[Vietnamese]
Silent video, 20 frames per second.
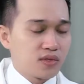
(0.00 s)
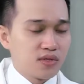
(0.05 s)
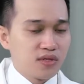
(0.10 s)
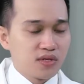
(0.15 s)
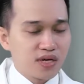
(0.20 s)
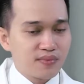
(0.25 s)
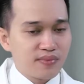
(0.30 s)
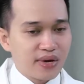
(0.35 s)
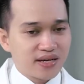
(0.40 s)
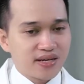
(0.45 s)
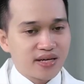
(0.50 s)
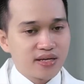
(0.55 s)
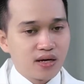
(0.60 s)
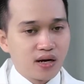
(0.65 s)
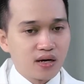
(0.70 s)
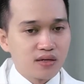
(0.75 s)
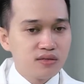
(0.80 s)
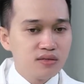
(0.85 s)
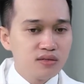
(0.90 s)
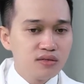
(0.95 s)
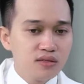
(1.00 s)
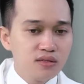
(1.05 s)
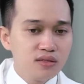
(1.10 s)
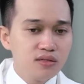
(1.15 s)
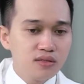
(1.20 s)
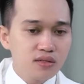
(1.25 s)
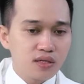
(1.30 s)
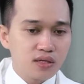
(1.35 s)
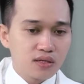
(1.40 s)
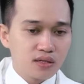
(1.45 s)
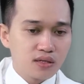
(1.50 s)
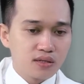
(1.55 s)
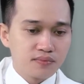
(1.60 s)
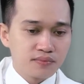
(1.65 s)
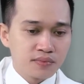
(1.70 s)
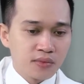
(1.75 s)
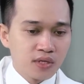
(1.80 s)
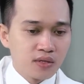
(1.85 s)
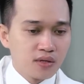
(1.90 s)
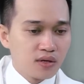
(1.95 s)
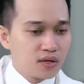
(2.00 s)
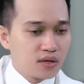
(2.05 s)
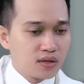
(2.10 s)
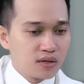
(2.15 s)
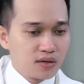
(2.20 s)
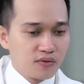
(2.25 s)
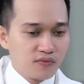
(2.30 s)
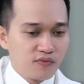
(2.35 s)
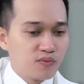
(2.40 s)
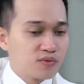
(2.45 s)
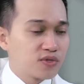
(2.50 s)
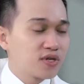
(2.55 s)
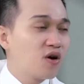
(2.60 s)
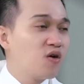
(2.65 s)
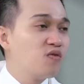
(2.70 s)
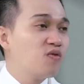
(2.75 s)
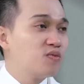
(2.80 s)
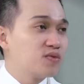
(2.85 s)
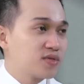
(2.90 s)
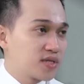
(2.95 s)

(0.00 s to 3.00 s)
thì các bạn này ở dưới uh, vùng sâu vùng